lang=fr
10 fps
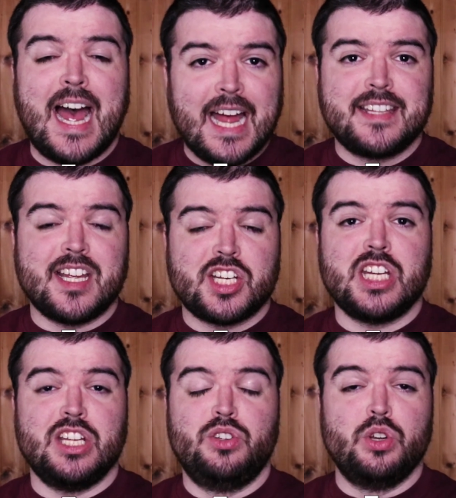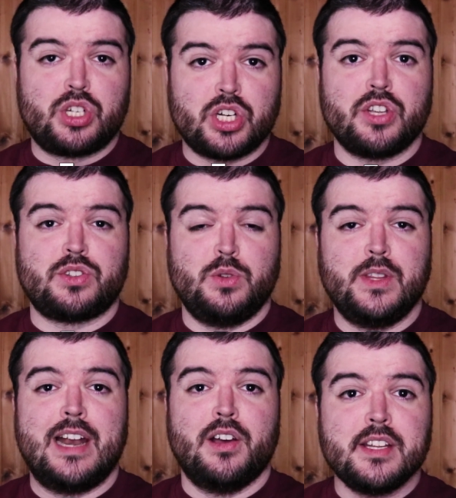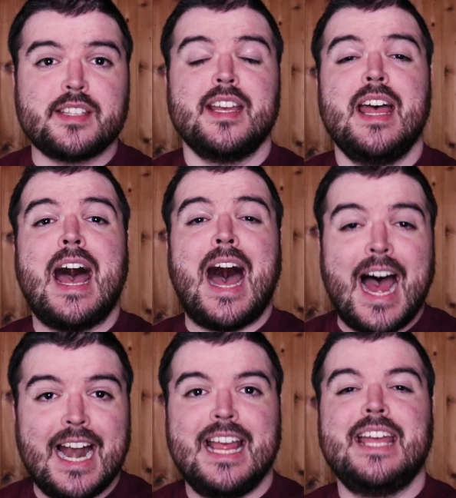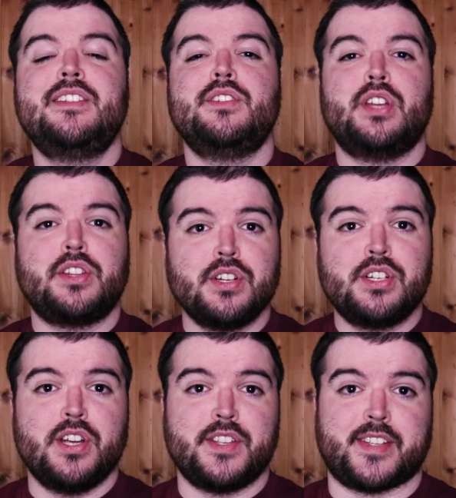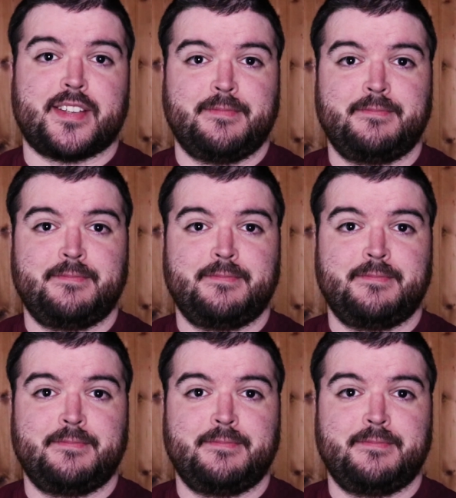attacher deux choses l'une à l'autre à l'aide d'autres choses.